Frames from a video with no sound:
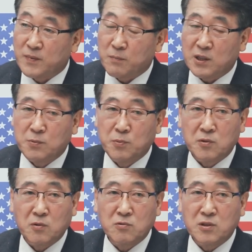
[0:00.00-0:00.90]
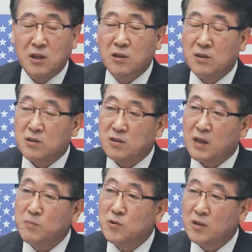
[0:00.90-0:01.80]
80% 넘고 1년에서
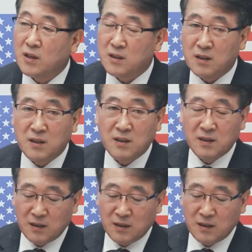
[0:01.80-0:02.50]
3년 안에